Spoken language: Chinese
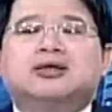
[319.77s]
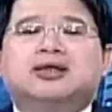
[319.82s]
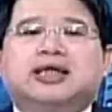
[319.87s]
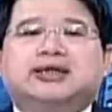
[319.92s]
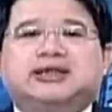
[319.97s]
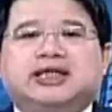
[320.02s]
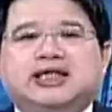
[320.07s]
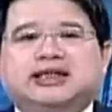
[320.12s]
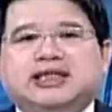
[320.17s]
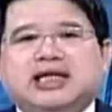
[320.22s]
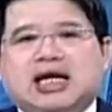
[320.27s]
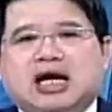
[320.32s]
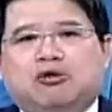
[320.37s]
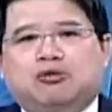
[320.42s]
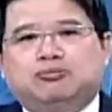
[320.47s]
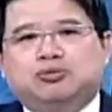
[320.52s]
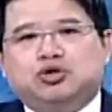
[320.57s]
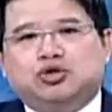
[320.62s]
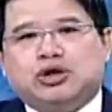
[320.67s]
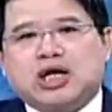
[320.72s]
那接下来
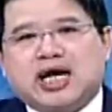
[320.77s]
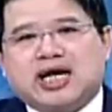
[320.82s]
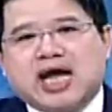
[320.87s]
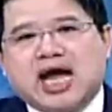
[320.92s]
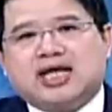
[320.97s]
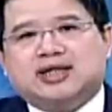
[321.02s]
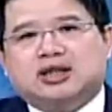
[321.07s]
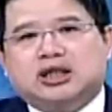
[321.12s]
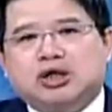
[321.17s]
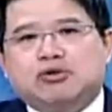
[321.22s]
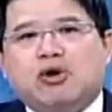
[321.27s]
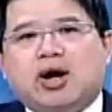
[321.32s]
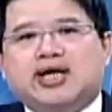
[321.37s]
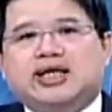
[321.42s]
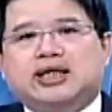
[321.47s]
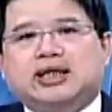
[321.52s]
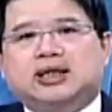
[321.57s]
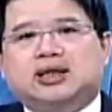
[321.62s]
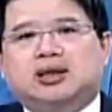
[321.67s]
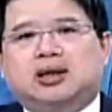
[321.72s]
我们就来看另外
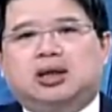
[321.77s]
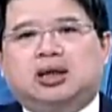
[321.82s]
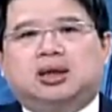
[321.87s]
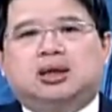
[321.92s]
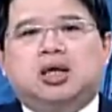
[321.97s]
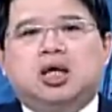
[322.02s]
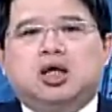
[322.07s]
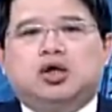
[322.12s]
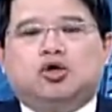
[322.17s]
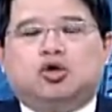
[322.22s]
一个呃，